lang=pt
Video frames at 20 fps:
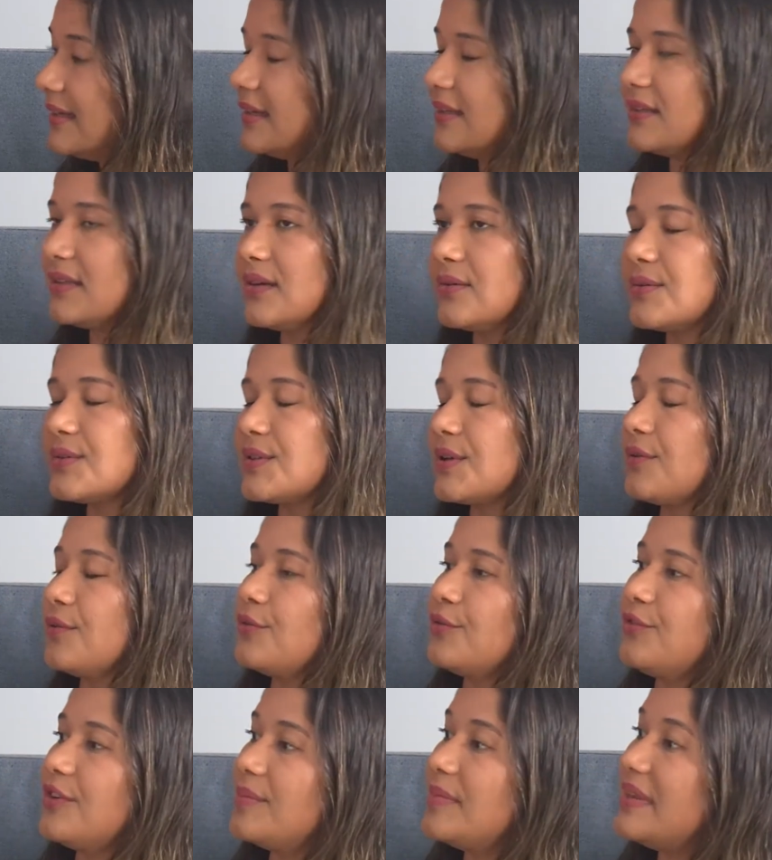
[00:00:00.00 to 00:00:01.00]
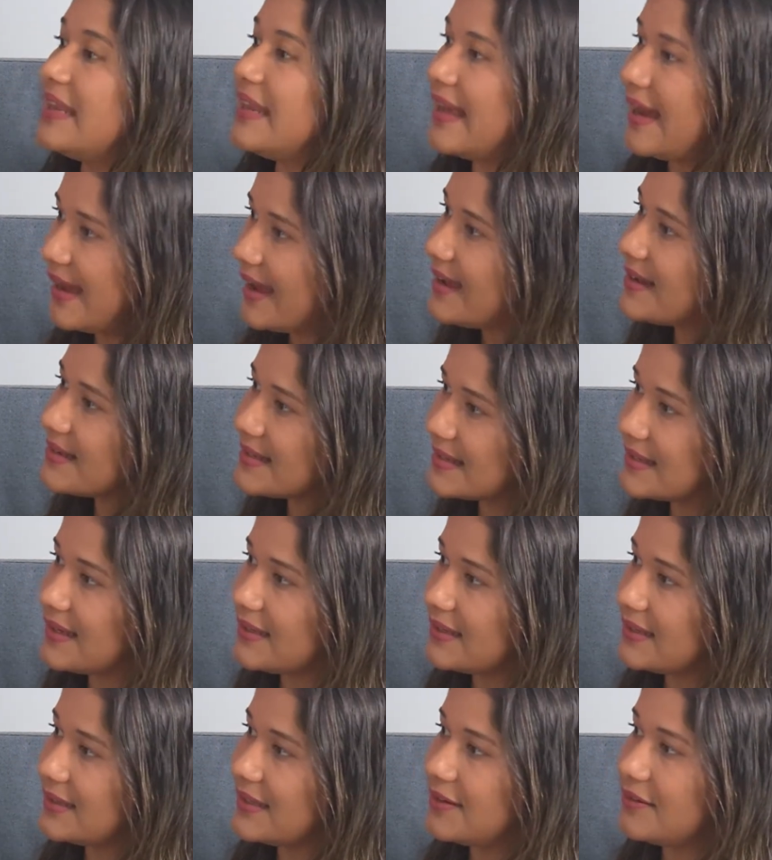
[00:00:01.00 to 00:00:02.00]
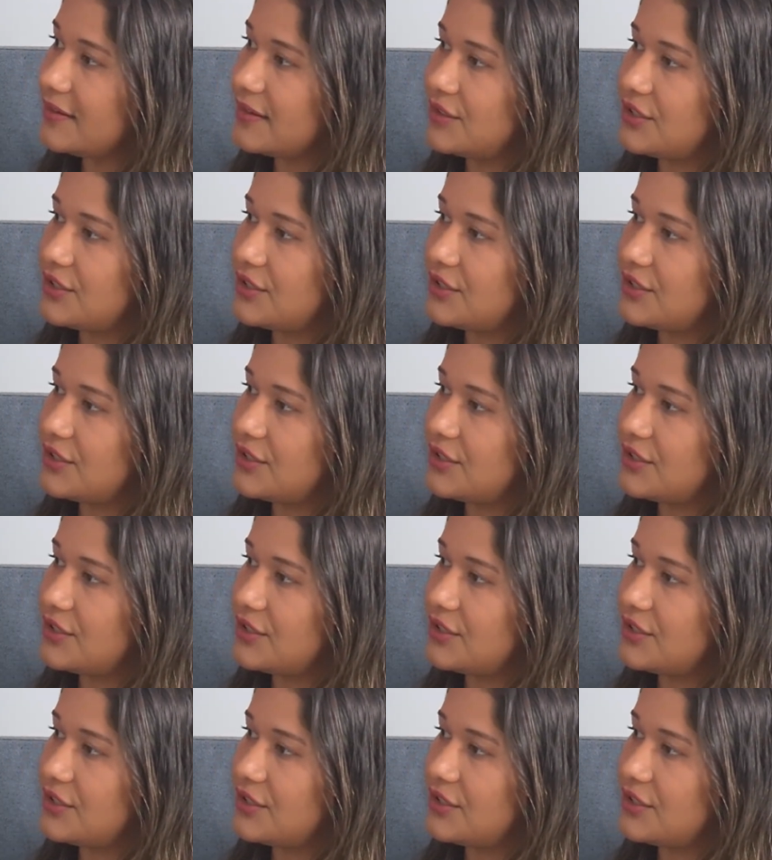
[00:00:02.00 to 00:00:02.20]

então são familiares né, que têm